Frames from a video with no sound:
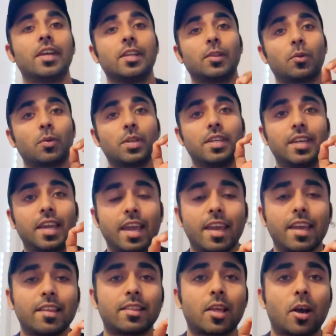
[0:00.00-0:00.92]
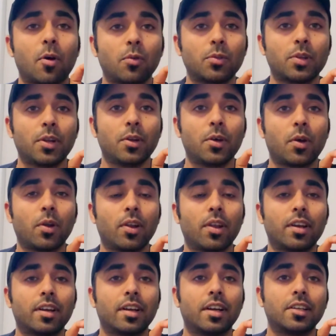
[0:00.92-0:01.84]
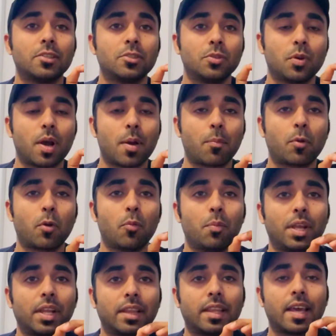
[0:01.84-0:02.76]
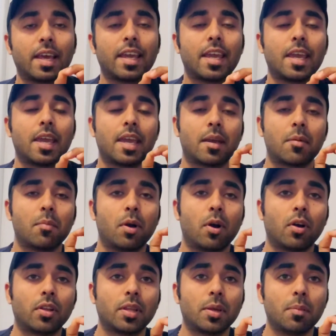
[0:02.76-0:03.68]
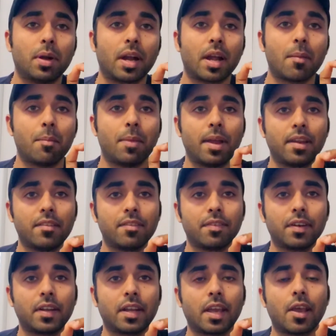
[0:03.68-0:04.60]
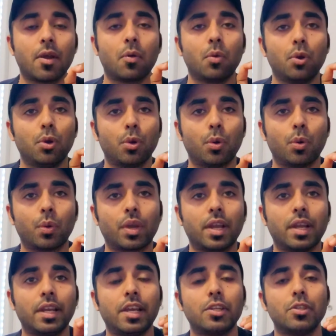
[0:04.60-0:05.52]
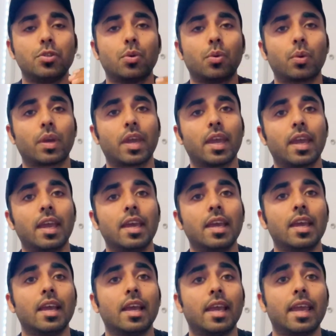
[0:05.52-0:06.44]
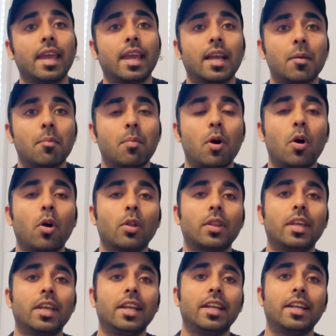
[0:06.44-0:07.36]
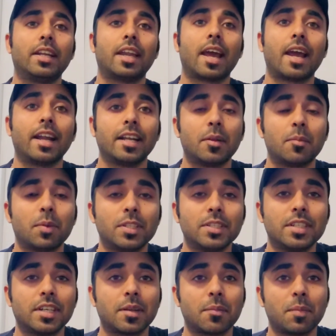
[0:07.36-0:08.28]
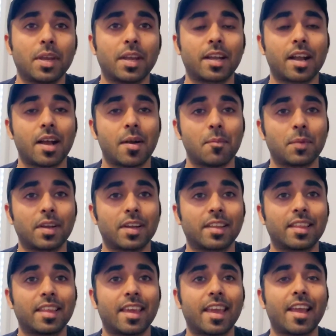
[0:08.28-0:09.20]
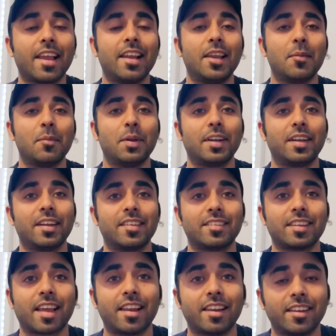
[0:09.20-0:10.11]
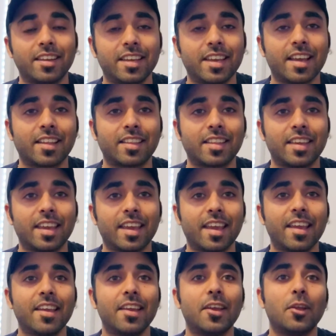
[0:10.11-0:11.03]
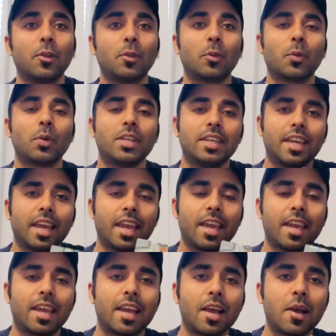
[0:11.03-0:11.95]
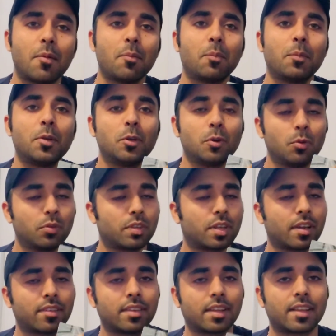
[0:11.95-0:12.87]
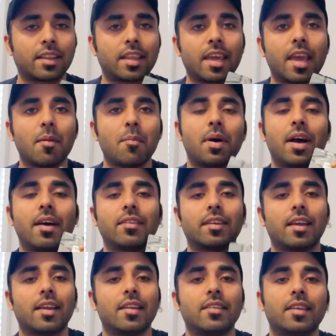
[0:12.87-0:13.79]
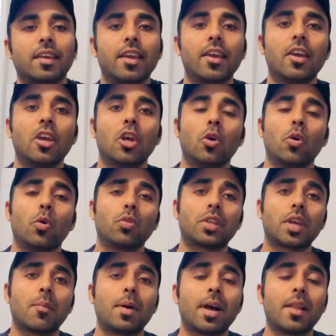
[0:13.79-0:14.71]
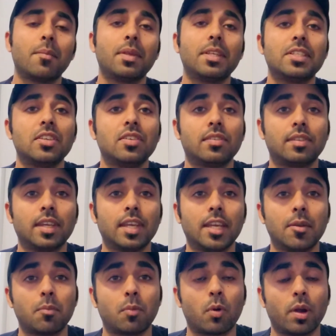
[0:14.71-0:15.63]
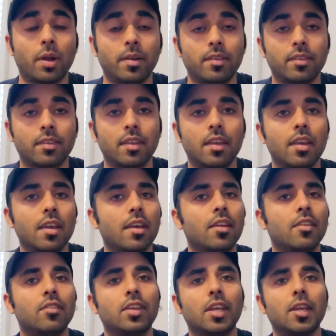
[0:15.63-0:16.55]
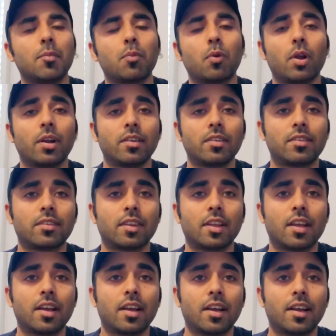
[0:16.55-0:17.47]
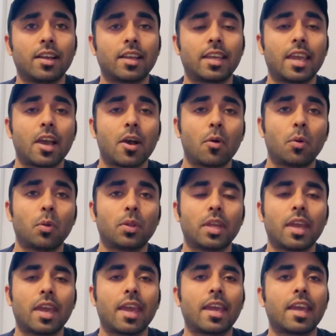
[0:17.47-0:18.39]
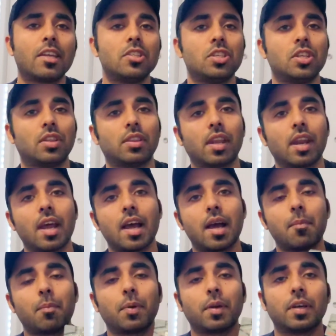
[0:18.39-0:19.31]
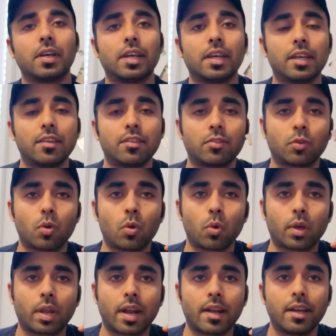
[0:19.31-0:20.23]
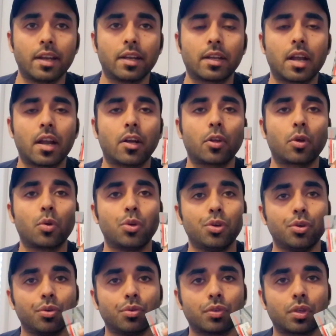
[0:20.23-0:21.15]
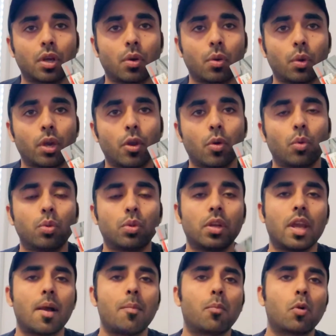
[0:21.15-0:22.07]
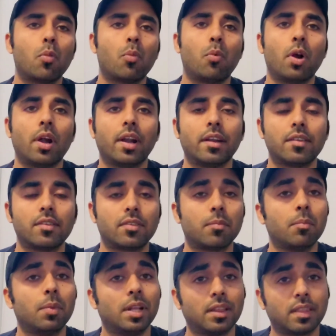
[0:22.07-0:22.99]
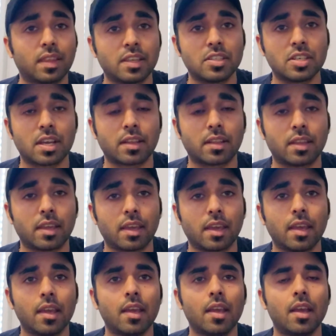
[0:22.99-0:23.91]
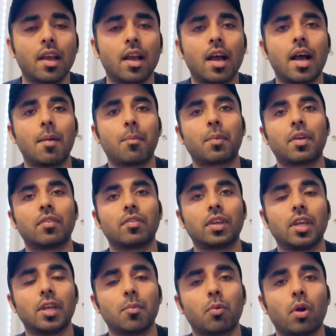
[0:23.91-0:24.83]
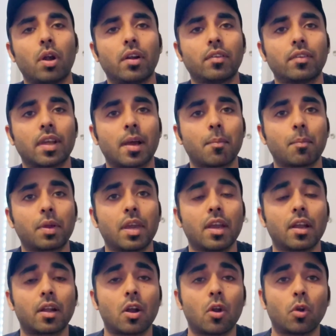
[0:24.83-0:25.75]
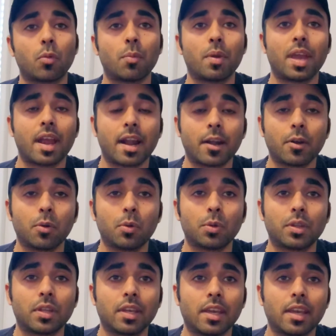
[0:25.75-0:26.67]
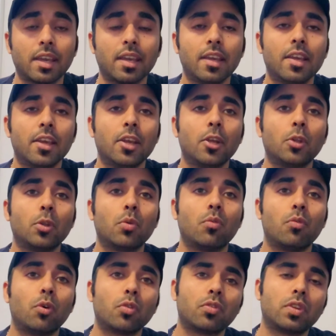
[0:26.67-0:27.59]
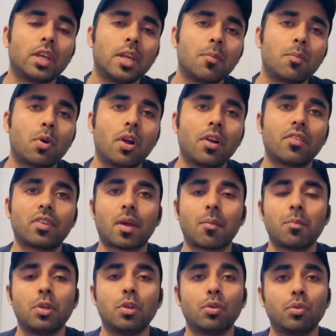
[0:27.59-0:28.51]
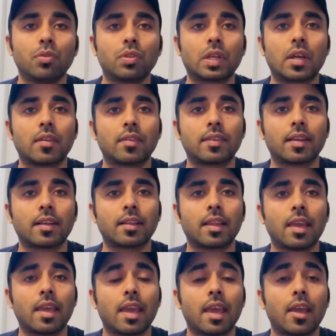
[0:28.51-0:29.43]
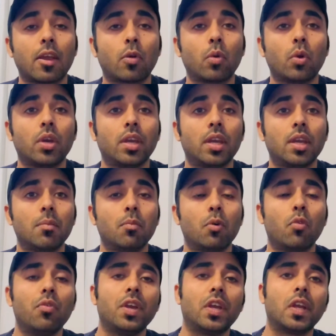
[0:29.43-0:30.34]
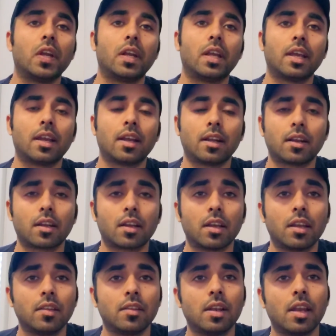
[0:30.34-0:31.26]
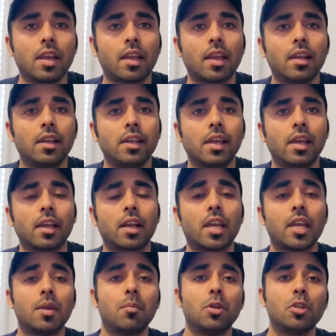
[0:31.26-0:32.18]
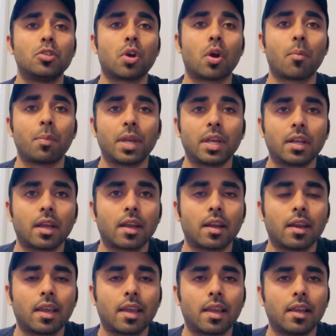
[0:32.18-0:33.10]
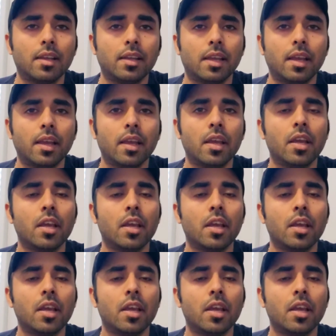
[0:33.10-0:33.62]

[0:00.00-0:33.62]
तो ये थाउजेंड डॉलर जो आपको मिलता है एक बहुत ही बड़ा बेनिफिट है उन लोगों के लिए जो कि एक बहुत ही टाइट बजट में काम करते हैं लिमिटेड सैलरी आती है तो ये हम यूज़ कर सकते हैं बसानी से उसके बाद में जी सीन पॉइंट्स सीन पॉइंट्स uh, क्या होते हैं कि जितना आप आ, uh, इसको क्रेडिट कार्ड को यूज़ करोगे उतने आपको पॉइंट्स मिलते जाते हैं आपके सीन पॉइंट्स आपके अकाउंट में ऐड होते हैं तो वो सीन पॉइंट्स आप यूज़ कर सकते हैं कोई मूवी की टिकट ख़रीदने के लिए कहीं भी शॉपिंग करने के लिए